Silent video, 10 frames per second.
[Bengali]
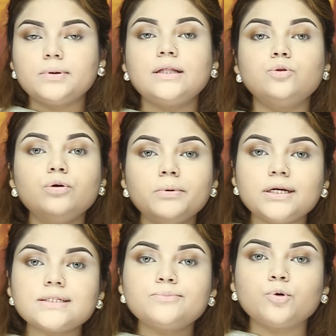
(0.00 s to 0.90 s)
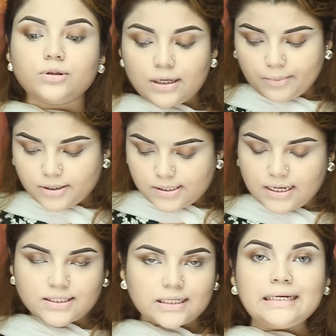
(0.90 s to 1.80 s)
তোমাকে দুই মিনিটের মধ্যে আমার
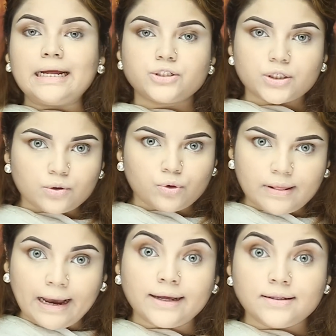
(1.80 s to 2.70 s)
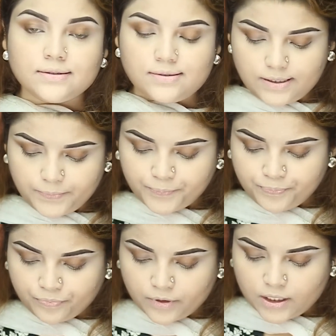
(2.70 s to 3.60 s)
স্কিনটাকে ন্যাচারাল করে দেখাই দিতেছি
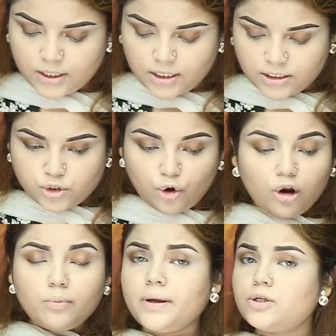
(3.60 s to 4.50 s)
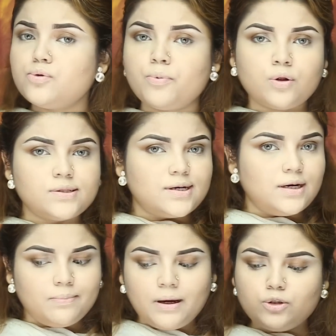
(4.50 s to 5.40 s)
জাস্ট অল্প একটু ব্রঞ্জার
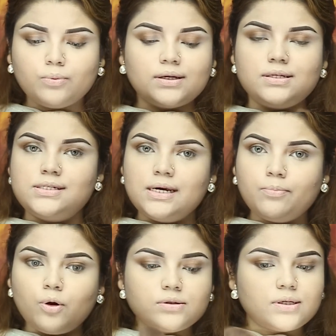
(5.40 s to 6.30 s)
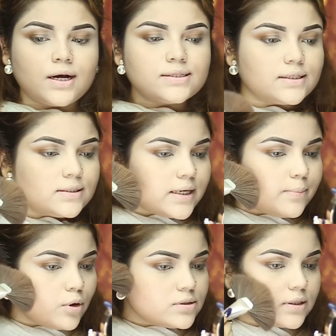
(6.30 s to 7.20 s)
নিবা তোমার কাছে যে ব্রঞ্জার আছে
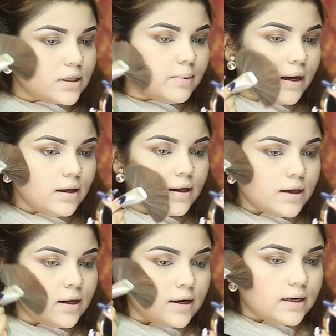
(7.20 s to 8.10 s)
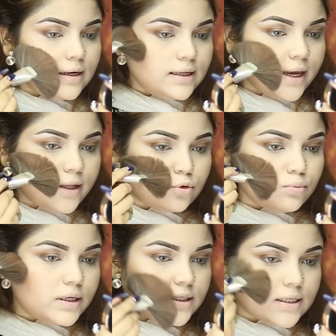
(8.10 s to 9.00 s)
সেই ব্রঞ্জার নিবা নিয়ে
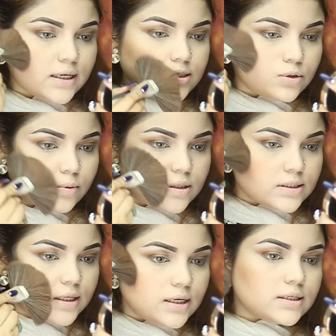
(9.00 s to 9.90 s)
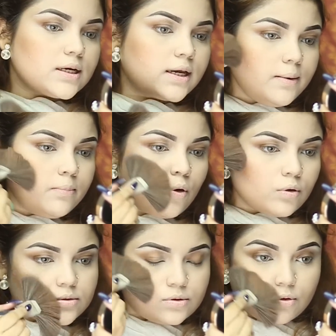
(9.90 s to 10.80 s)
তুমি জাস্ট তোমার স্কিনটাকে
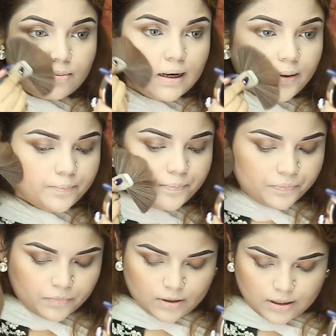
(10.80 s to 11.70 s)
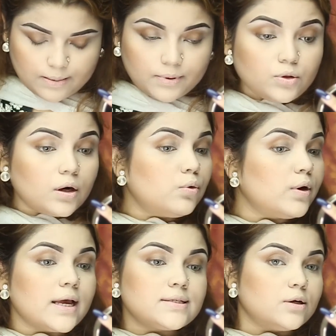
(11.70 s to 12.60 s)
ব্রঞ্জ করবা আমি কিন্তু আর
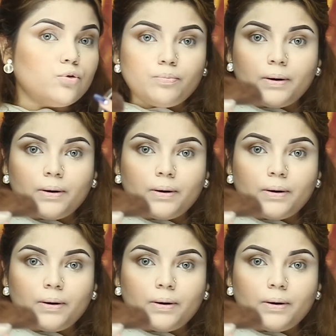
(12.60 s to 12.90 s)
কোনো এক্সট্রা কোনো